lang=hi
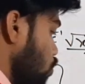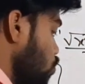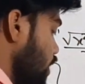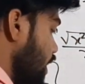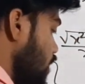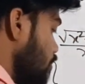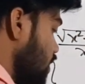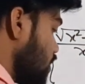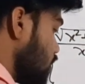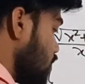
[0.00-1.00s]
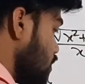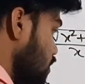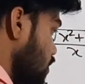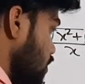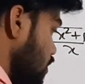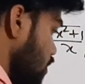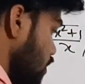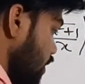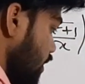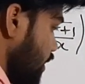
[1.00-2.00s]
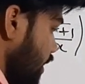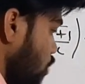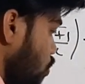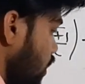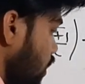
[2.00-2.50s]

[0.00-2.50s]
टू टेन इनवर्स सेक को